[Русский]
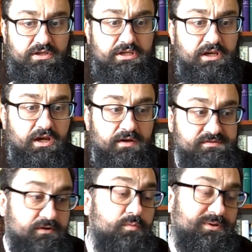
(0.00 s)
И
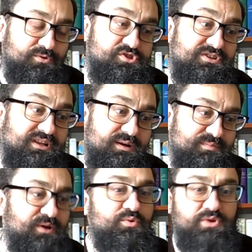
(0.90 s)
все равно получил
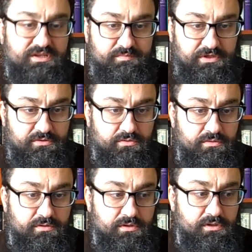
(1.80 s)
плохую
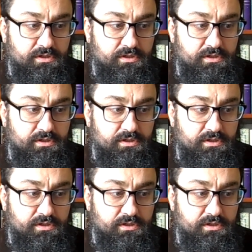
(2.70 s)
отметку.